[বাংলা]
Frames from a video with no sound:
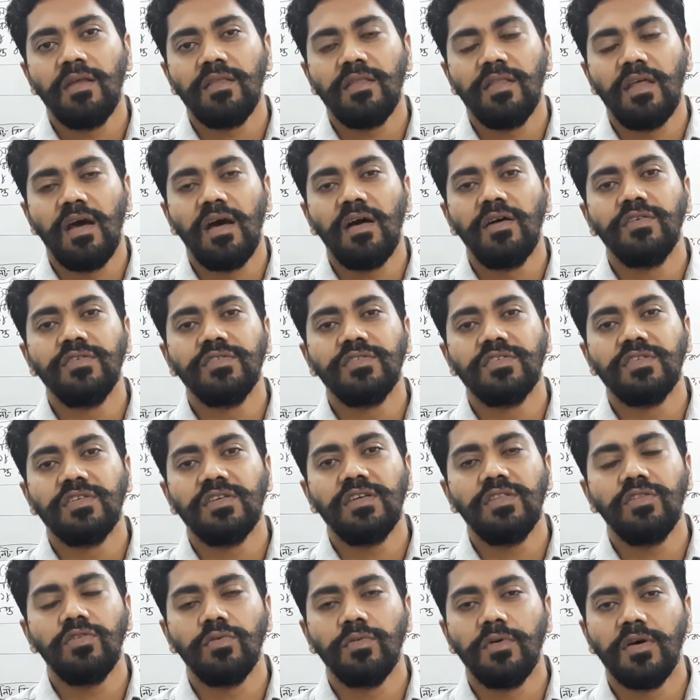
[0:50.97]
তা হচ্ছে
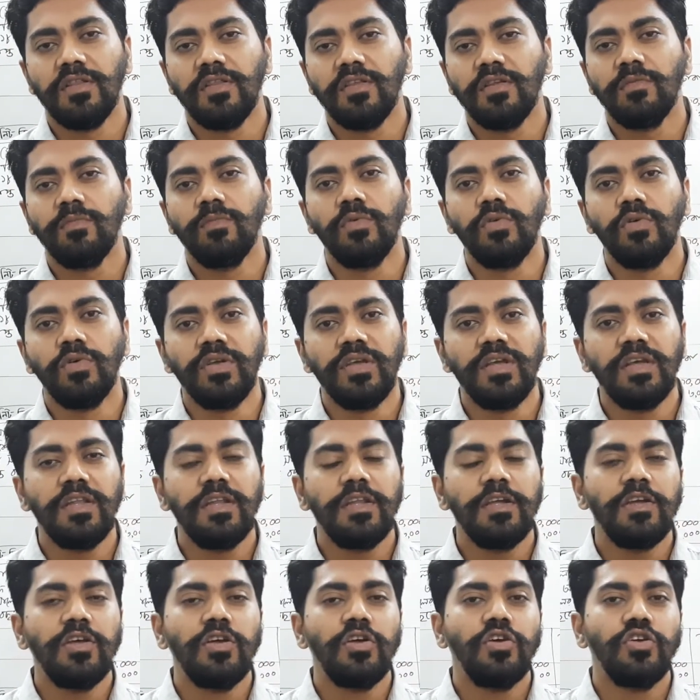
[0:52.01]
তোমাদের বইয়ের
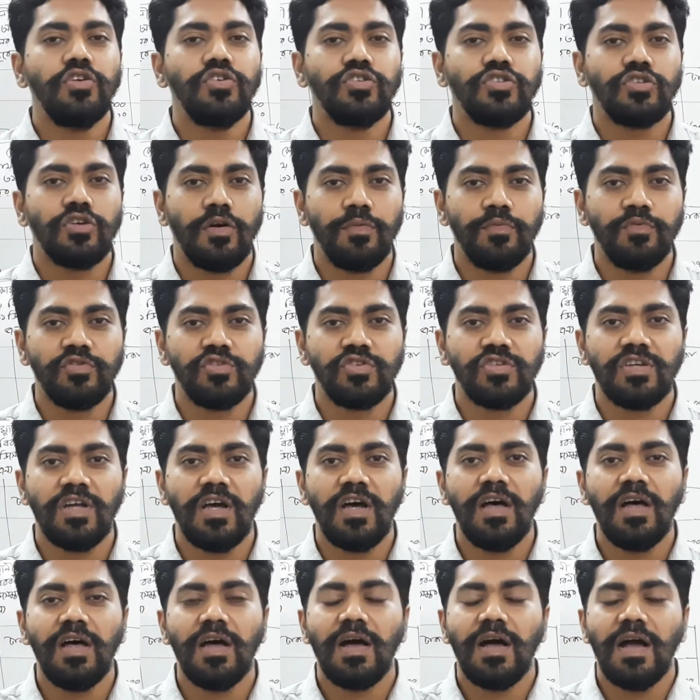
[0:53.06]
সমস্যা
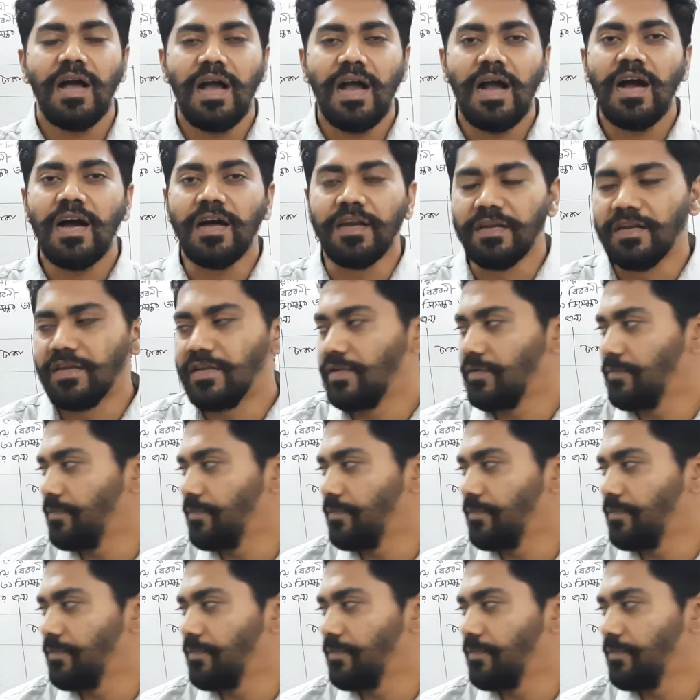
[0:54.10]
আট